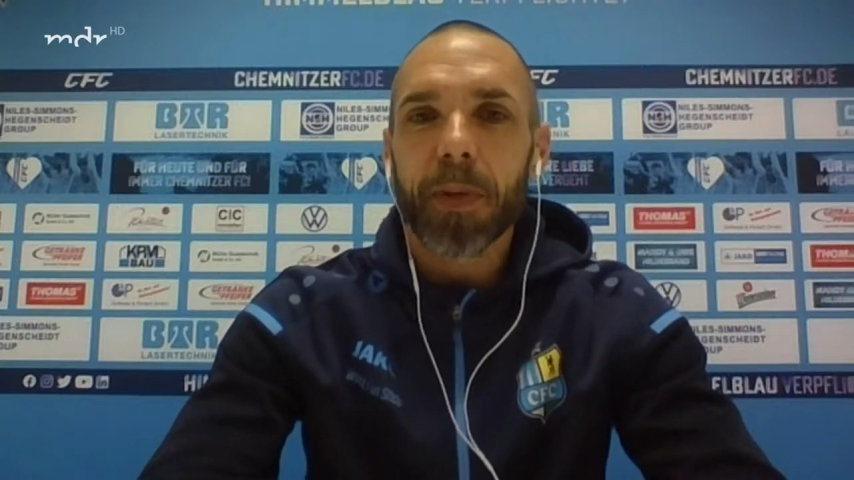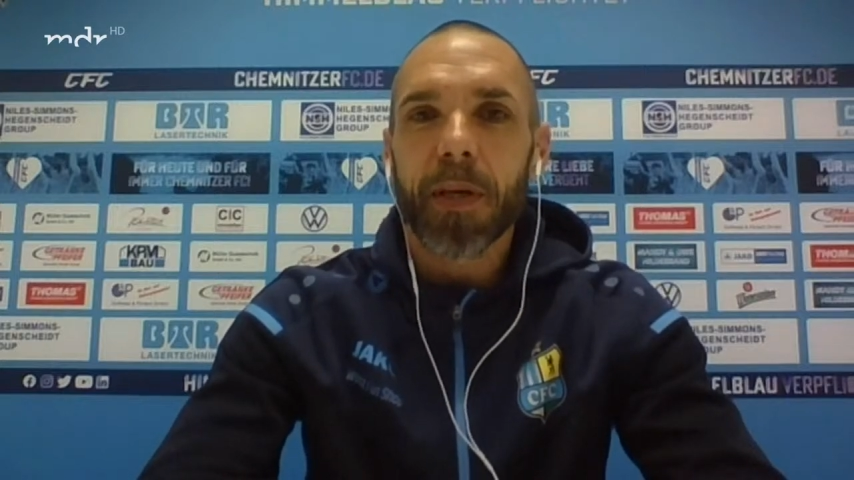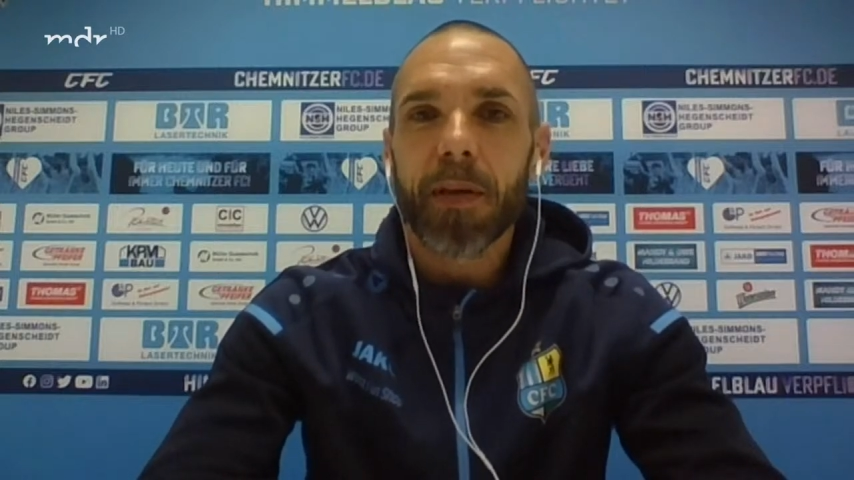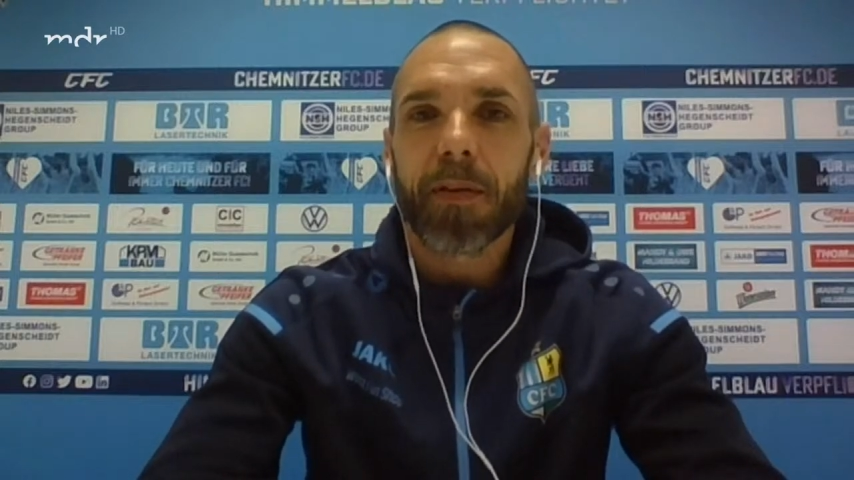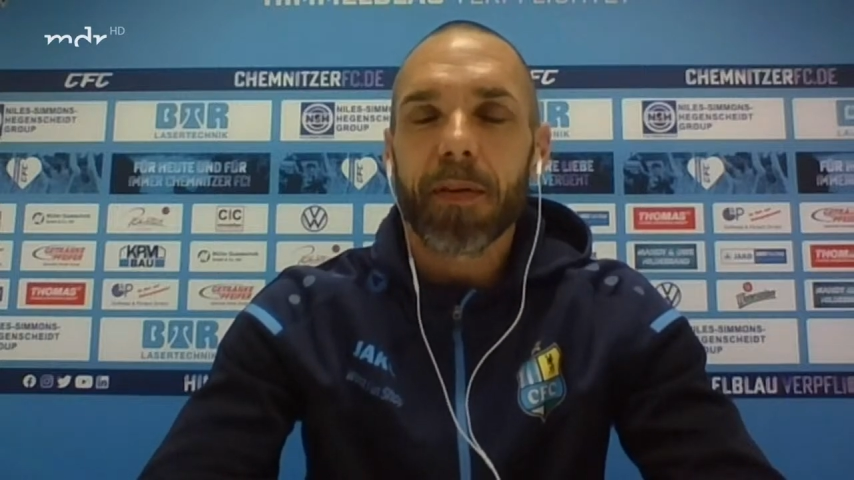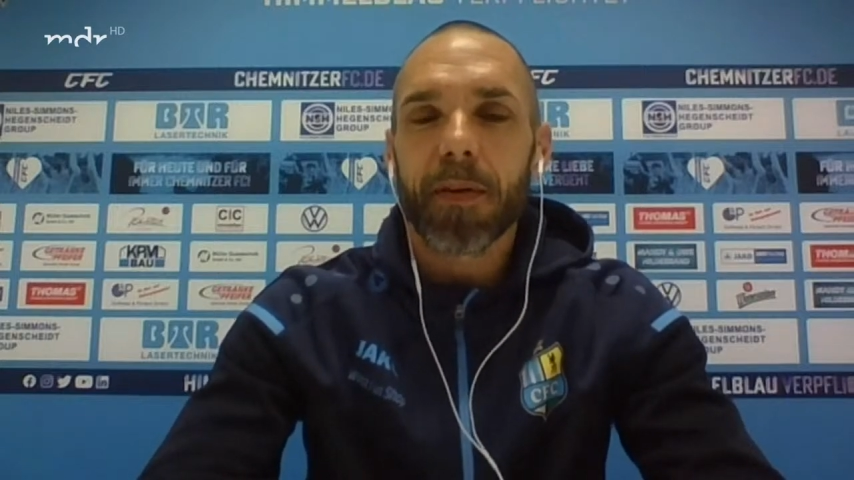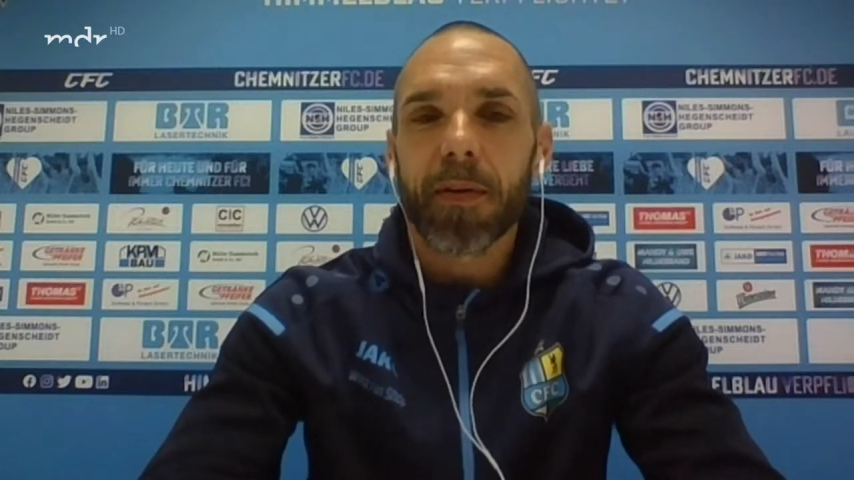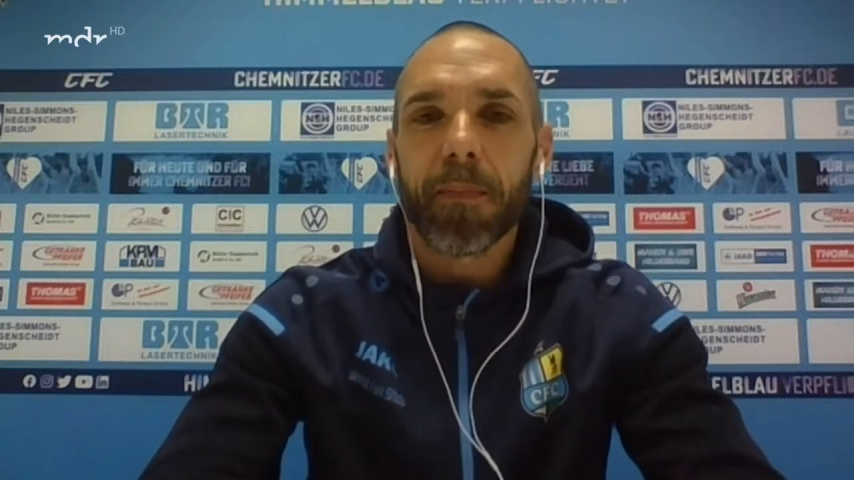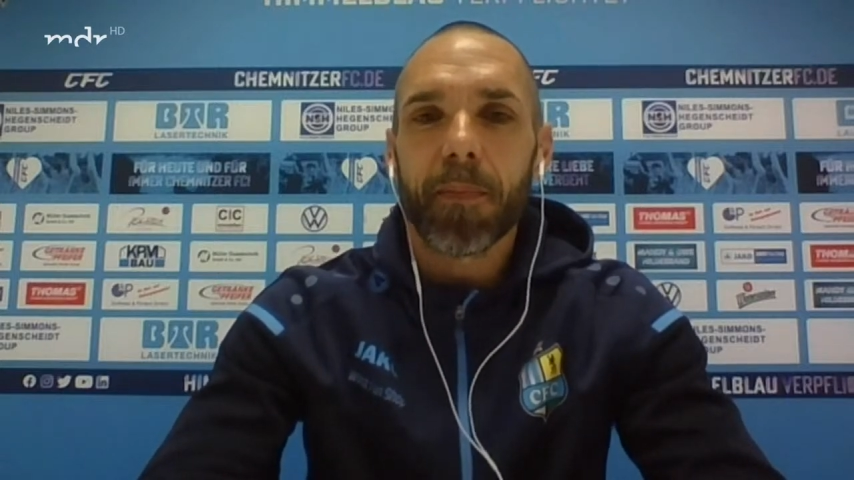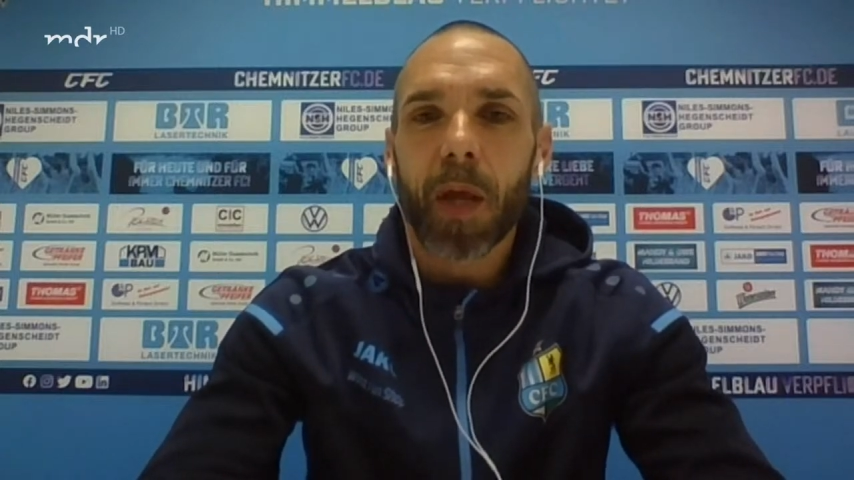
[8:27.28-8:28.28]
Ich bin jetzt
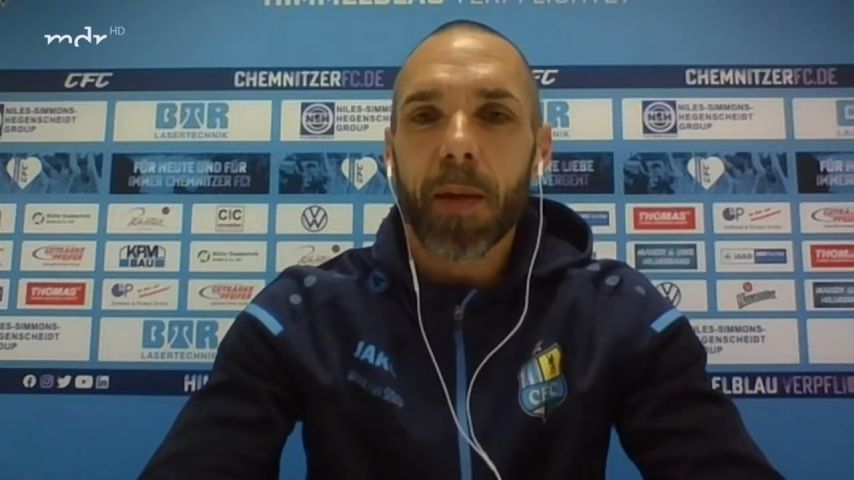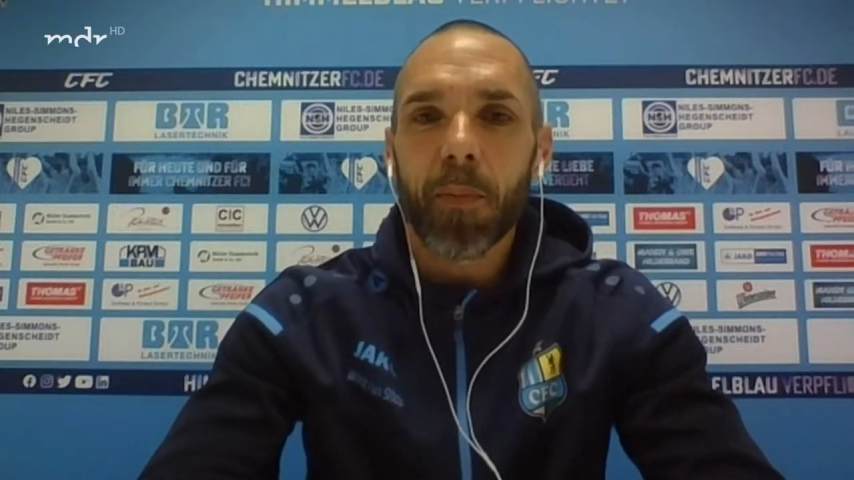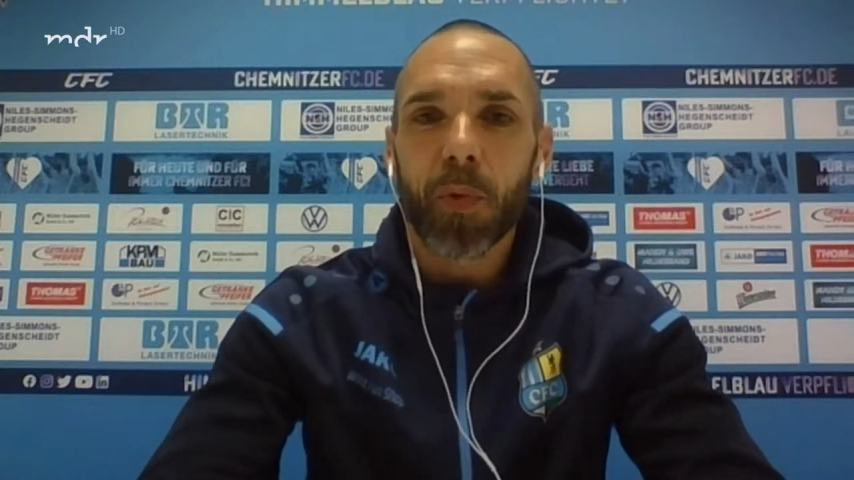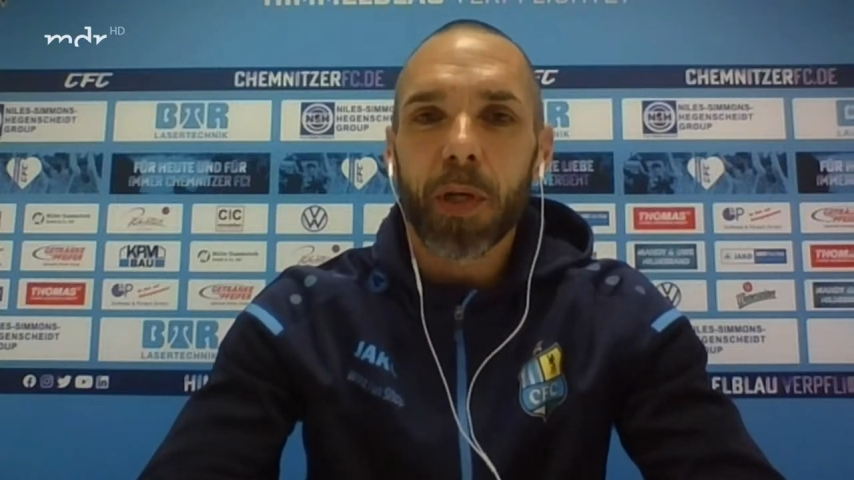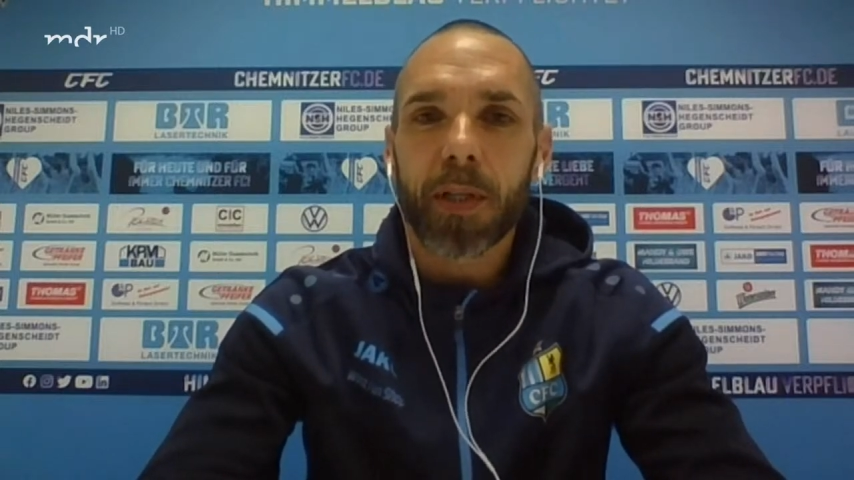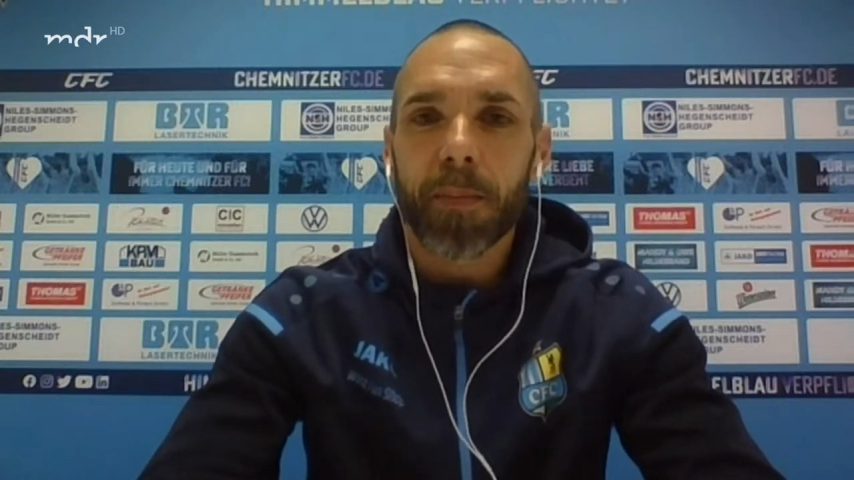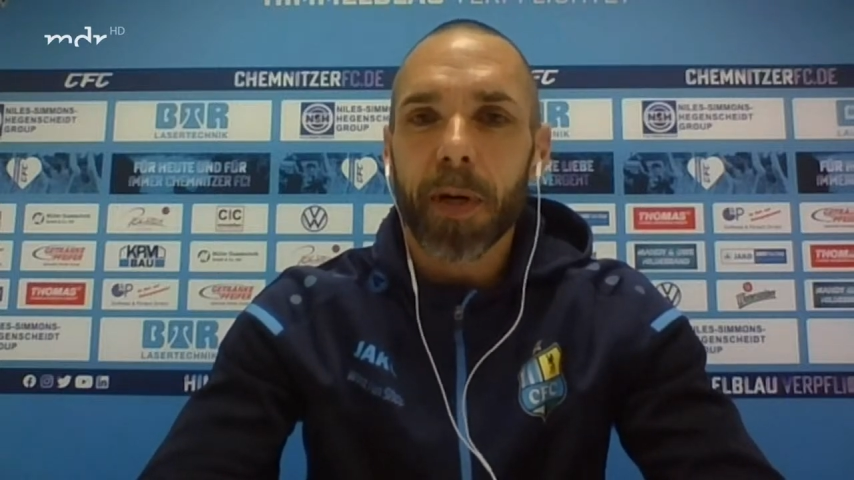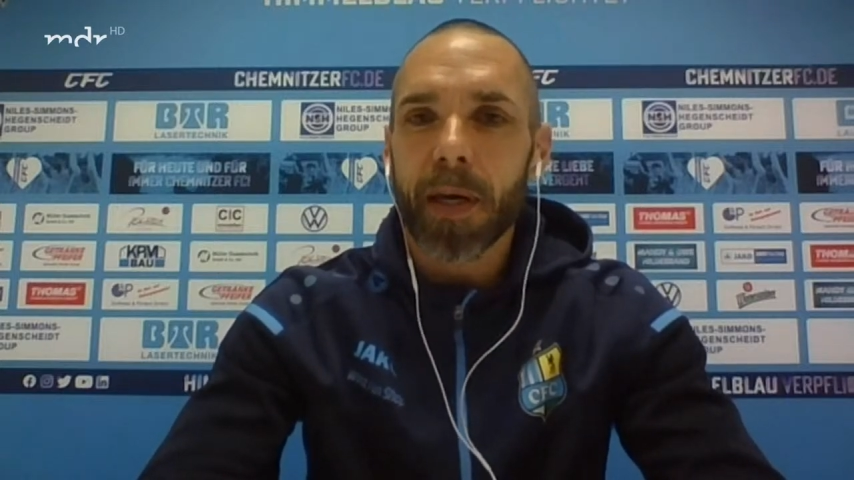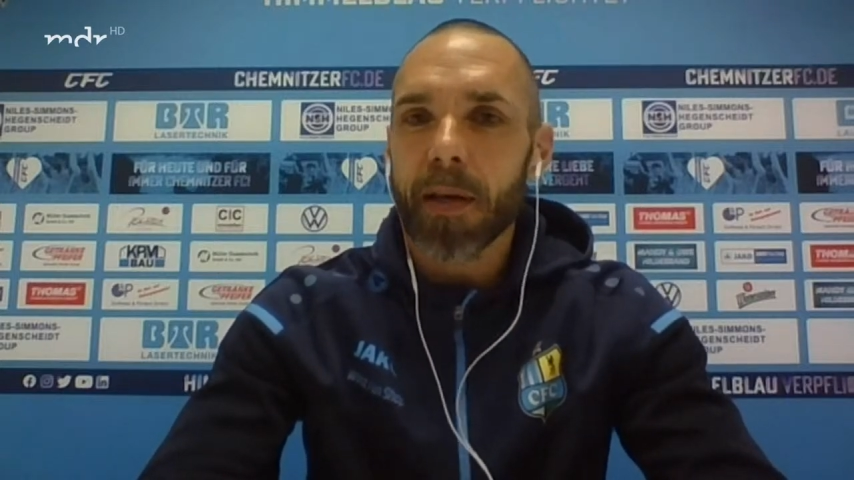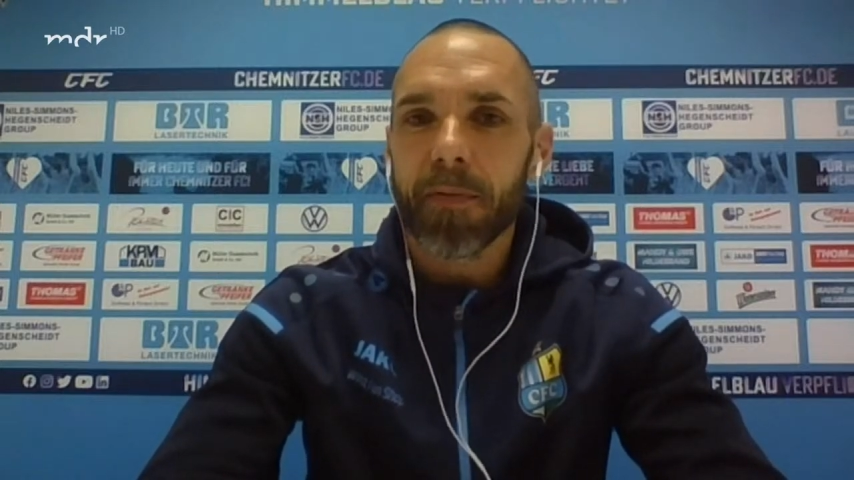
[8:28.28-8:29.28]
ähm, einen Monat dabei.